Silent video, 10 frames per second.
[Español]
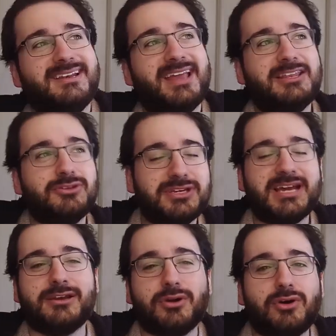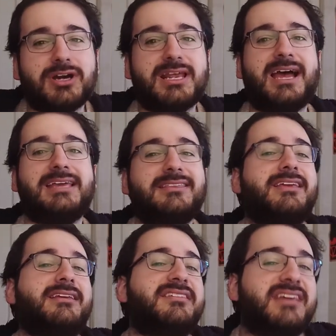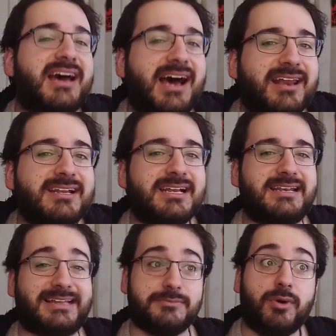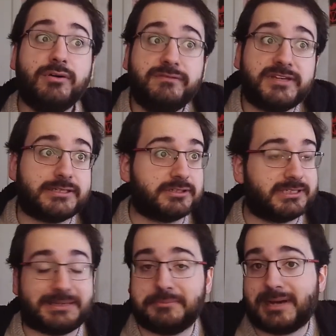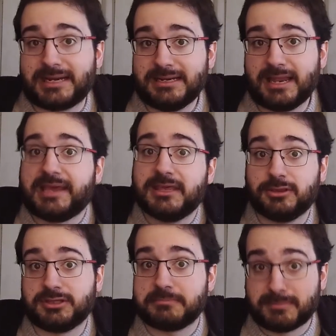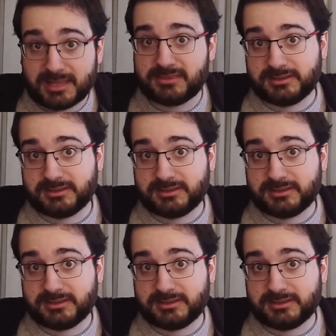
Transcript: la historia logra interesar, la atmósfera no está tan mal, ahí es donde más